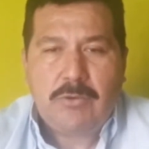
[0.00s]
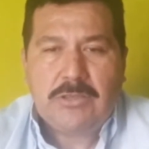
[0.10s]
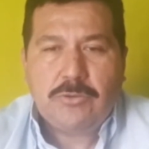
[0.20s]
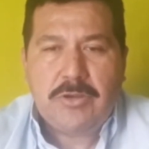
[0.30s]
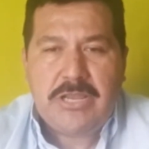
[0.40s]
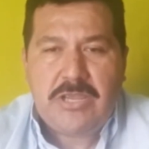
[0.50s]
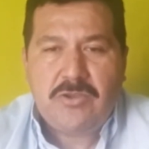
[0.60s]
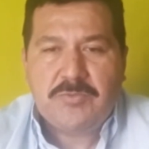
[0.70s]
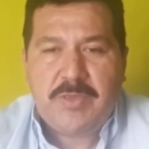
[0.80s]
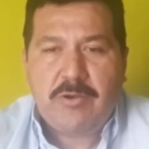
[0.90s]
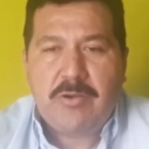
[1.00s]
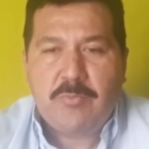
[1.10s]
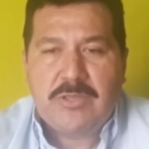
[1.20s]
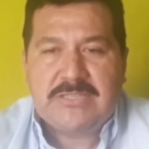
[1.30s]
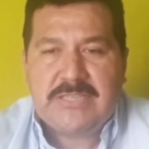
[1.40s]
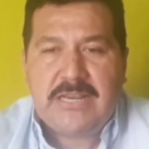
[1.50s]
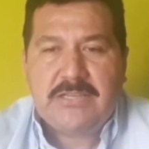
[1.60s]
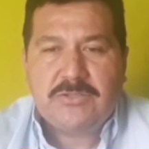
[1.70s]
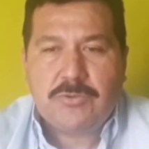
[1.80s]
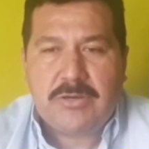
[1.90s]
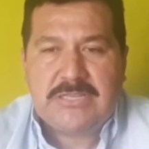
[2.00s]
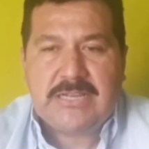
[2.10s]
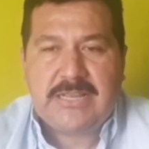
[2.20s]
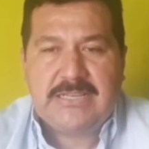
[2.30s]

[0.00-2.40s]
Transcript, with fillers: ¿Cuántos niños vieron enmudecer su risa